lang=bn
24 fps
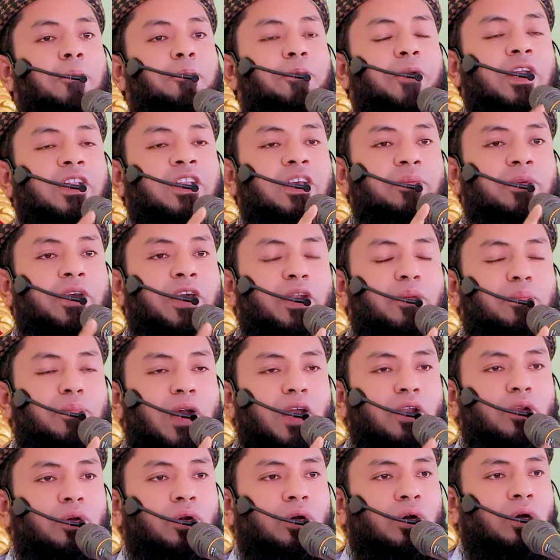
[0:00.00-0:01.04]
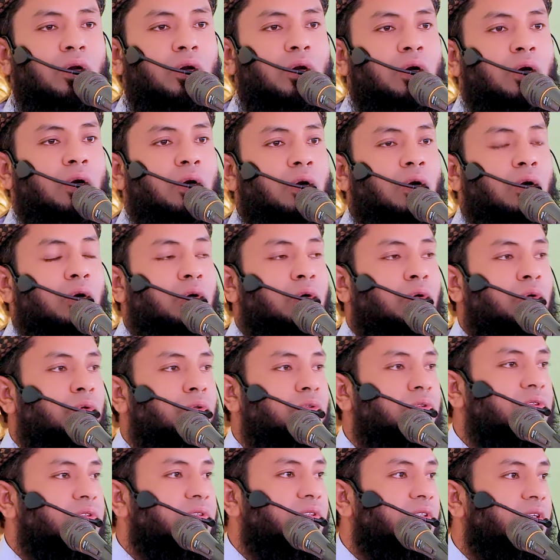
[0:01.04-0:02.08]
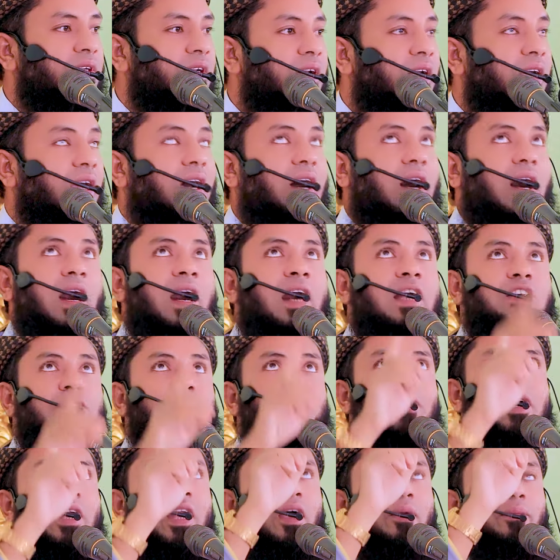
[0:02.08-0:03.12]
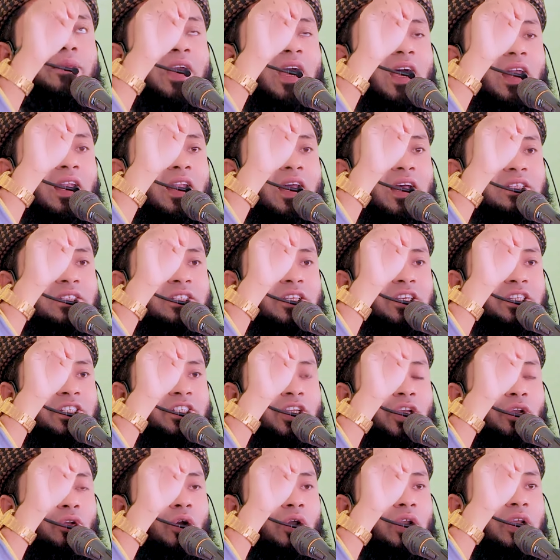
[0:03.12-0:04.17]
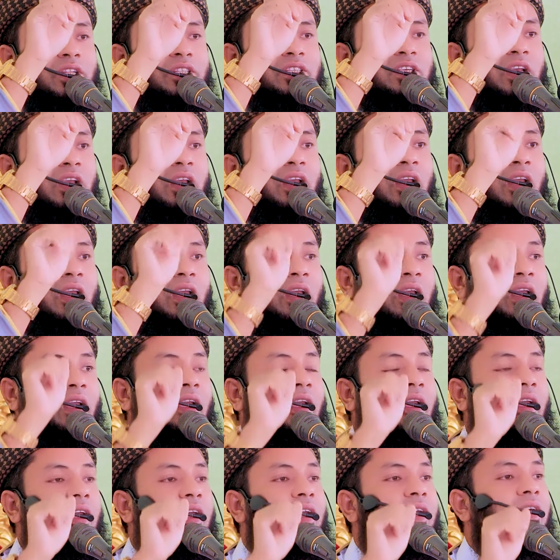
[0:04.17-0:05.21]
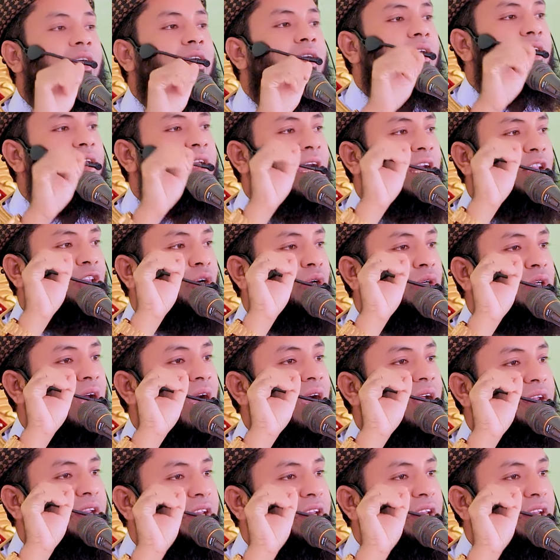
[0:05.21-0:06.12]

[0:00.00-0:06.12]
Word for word: পৃথিবীর মানুষ আসমান আমি আল্লাহ সৃষ্টি করেছি এতটা